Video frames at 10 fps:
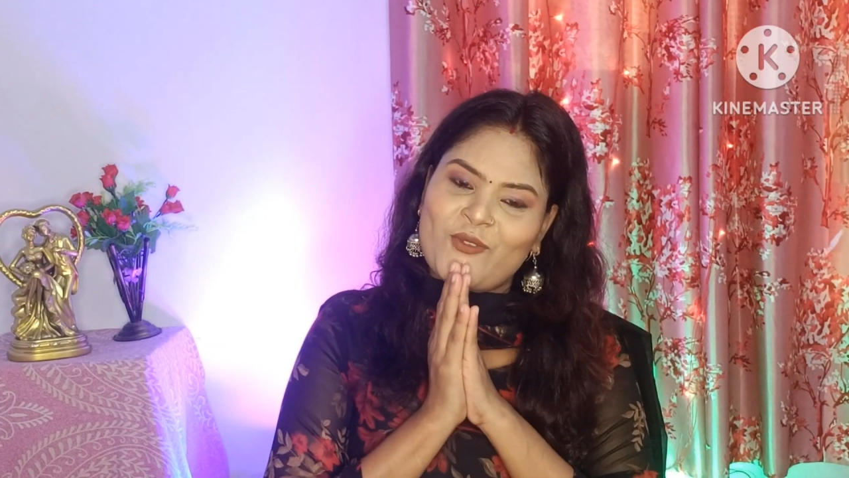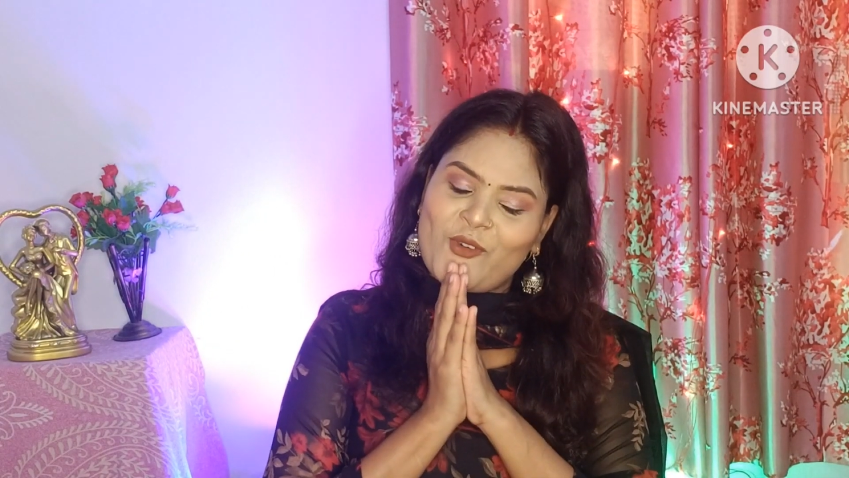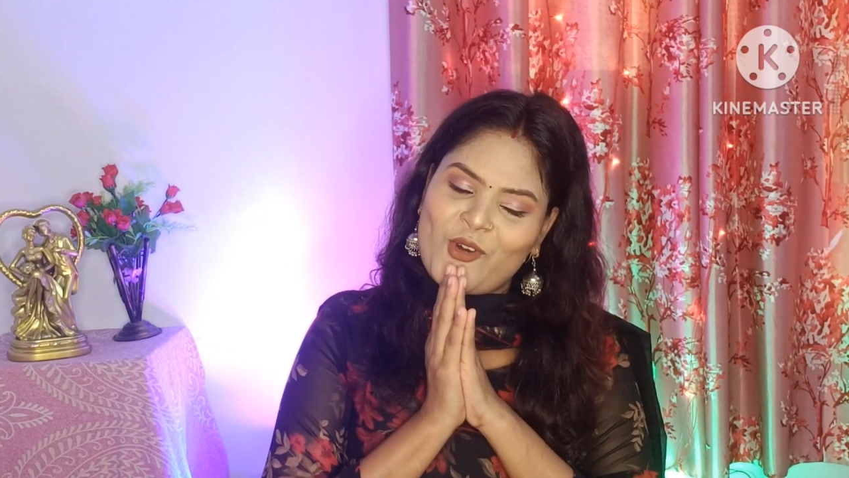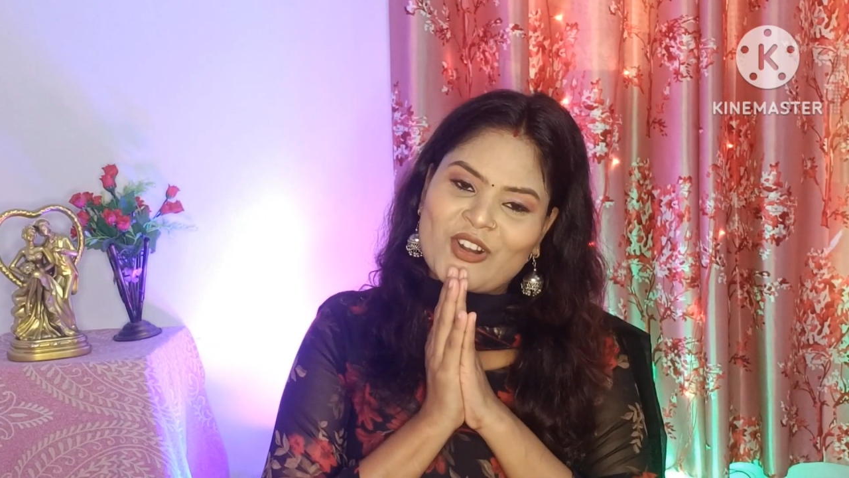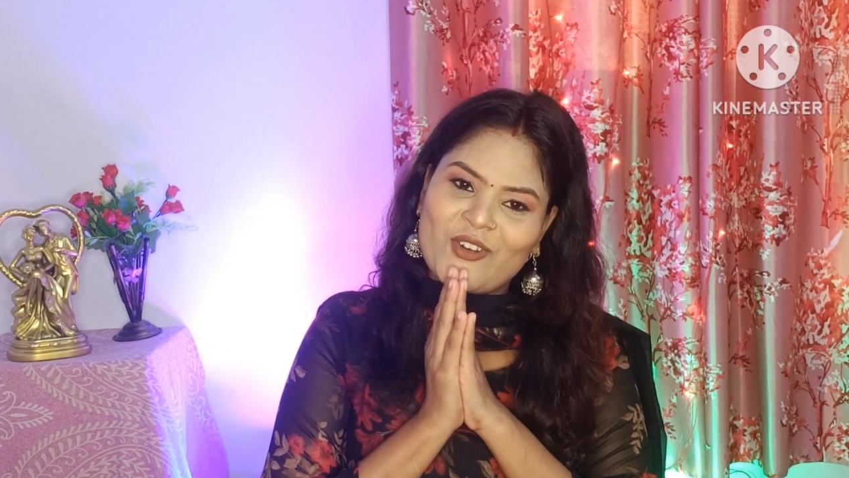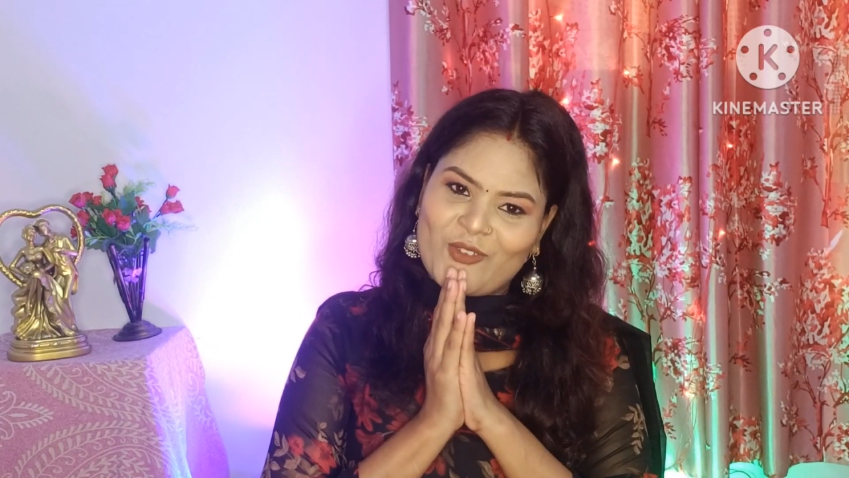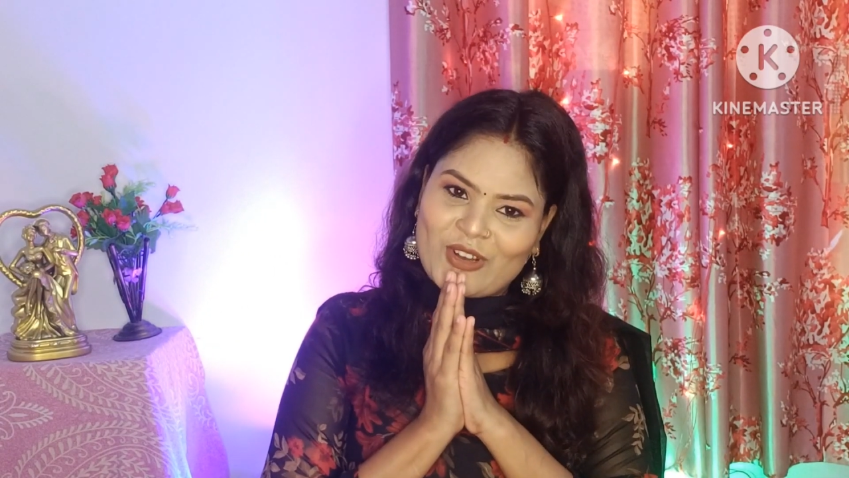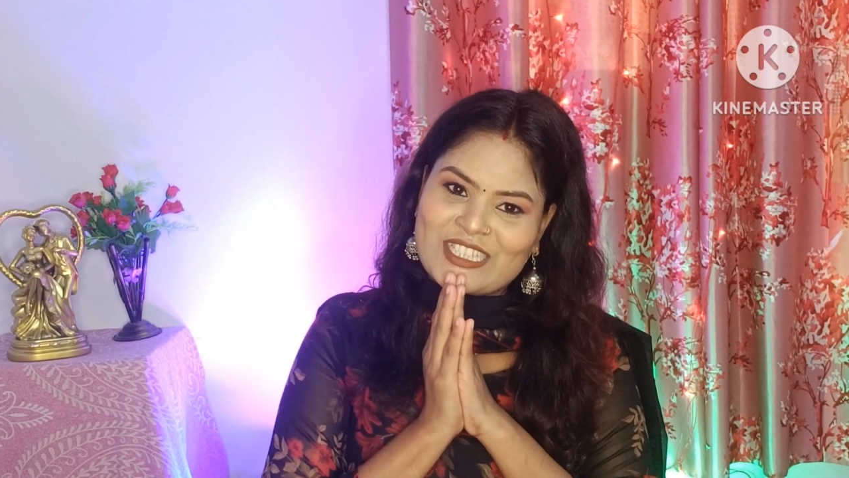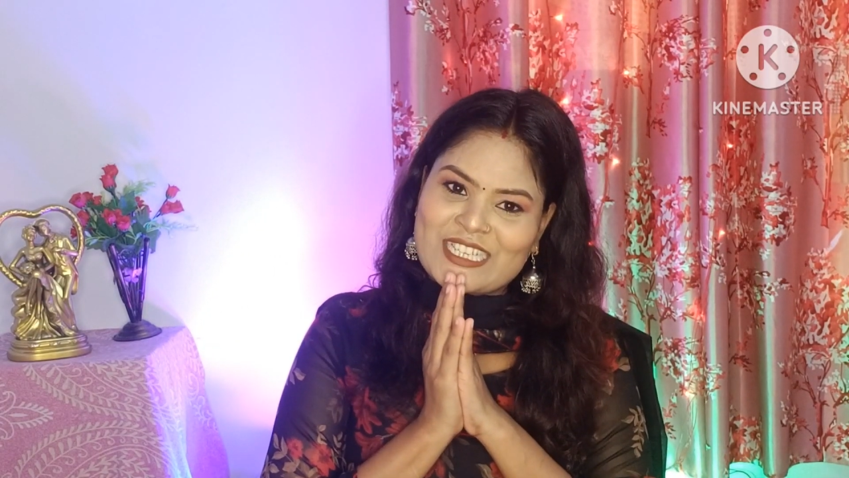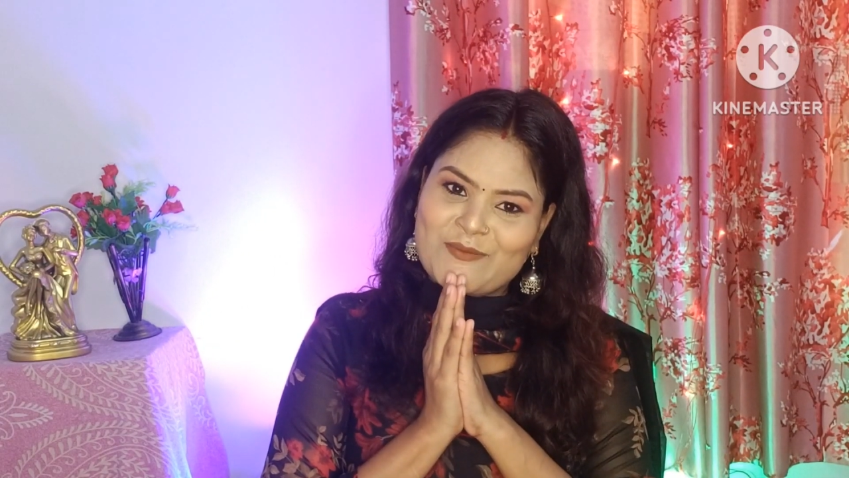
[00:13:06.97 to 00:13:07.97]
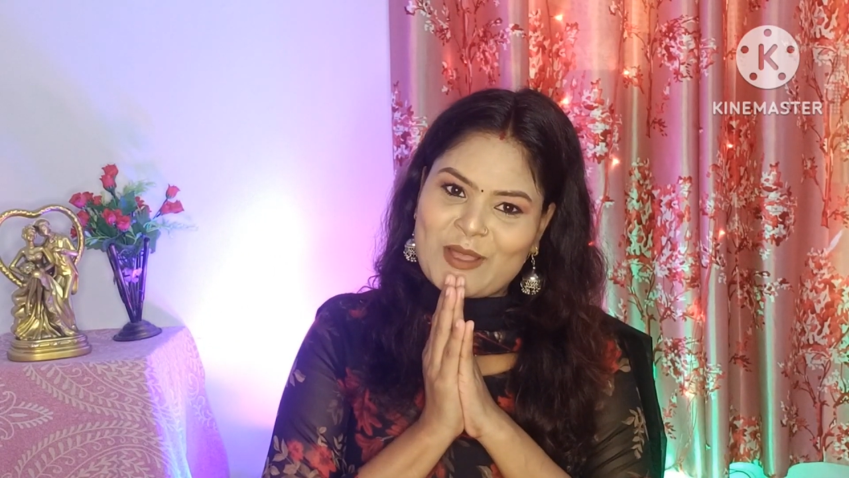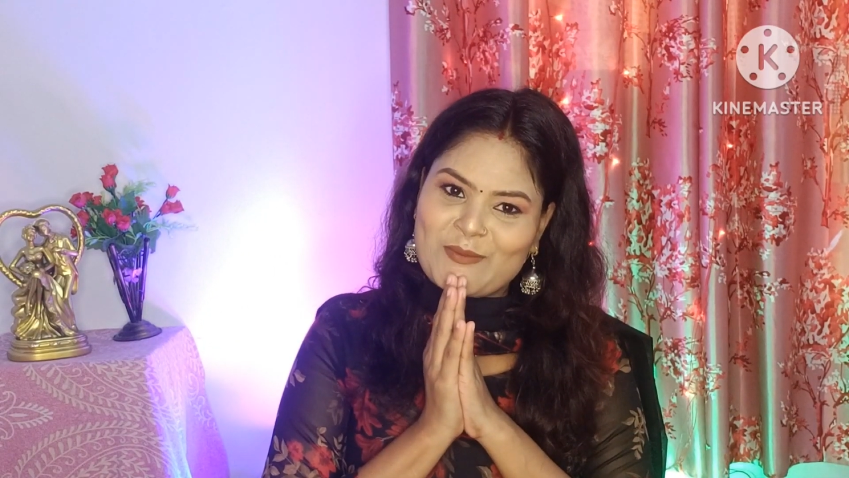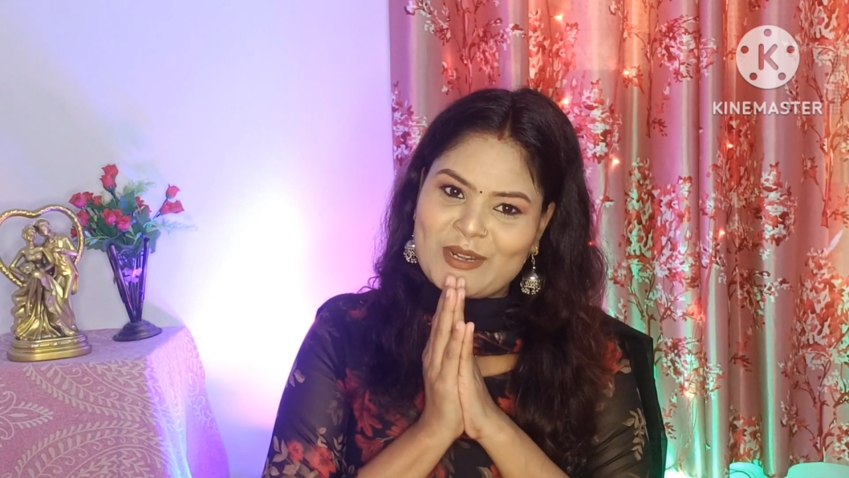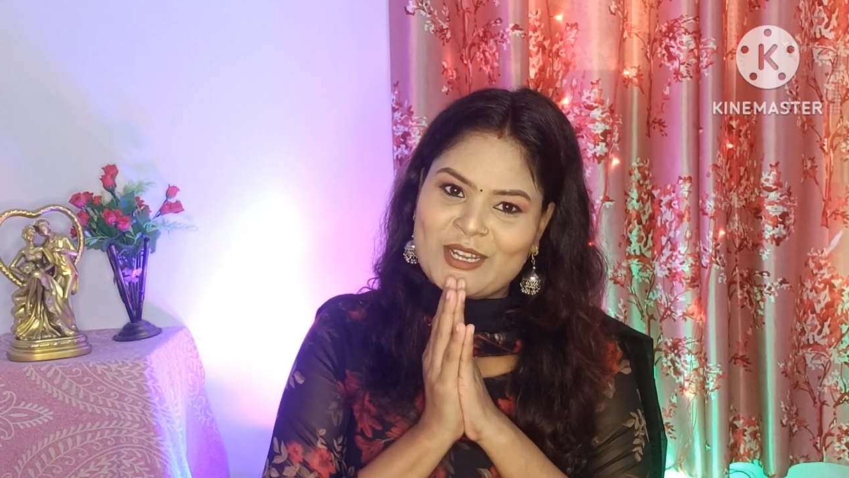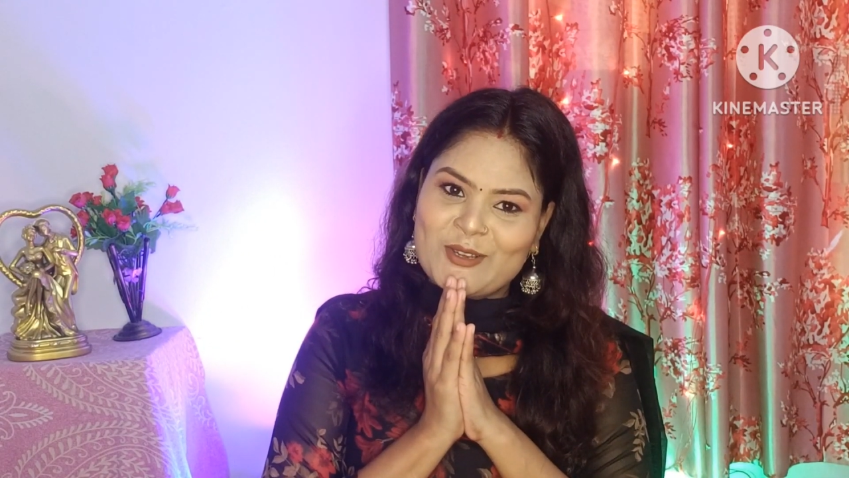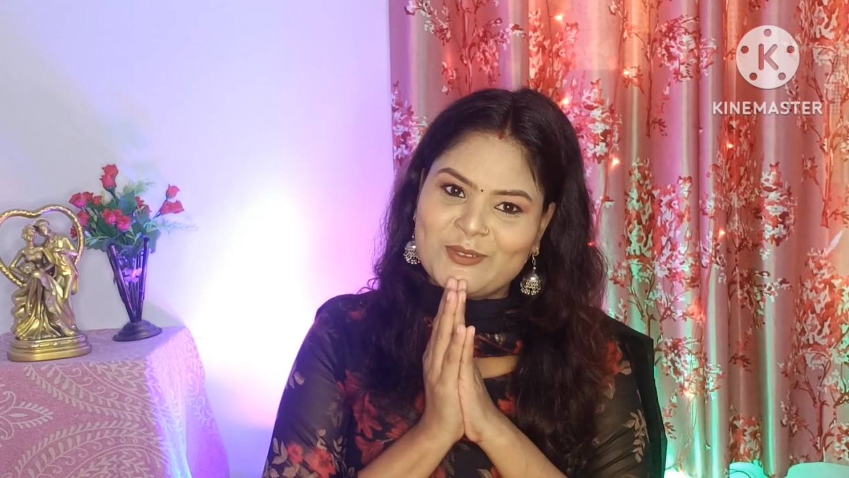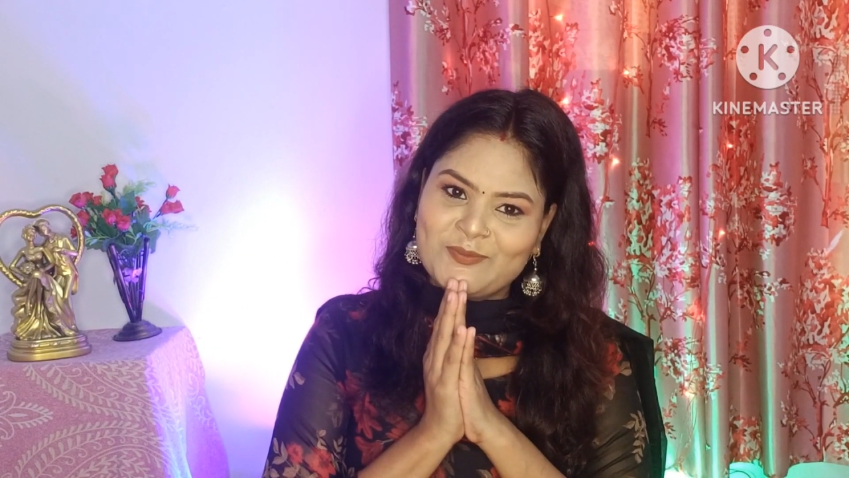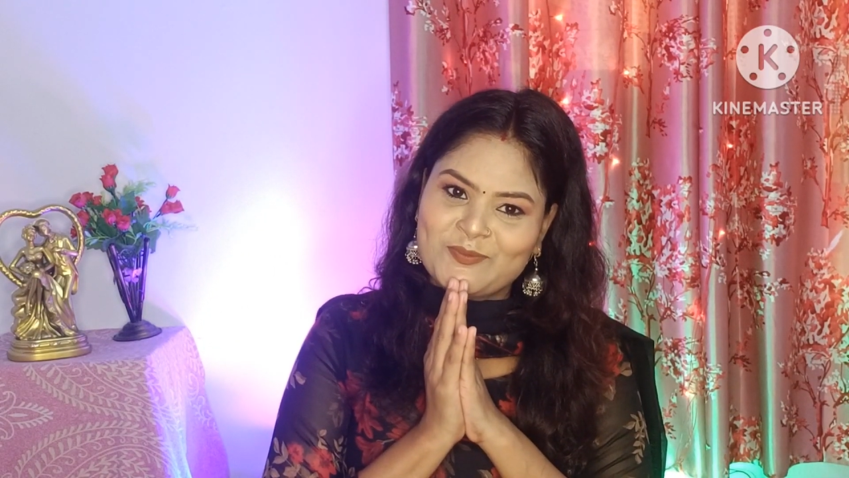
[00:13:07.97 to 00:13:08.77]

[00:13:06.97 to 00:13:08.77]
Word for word: फॉर वॉचिंग माई वीडियो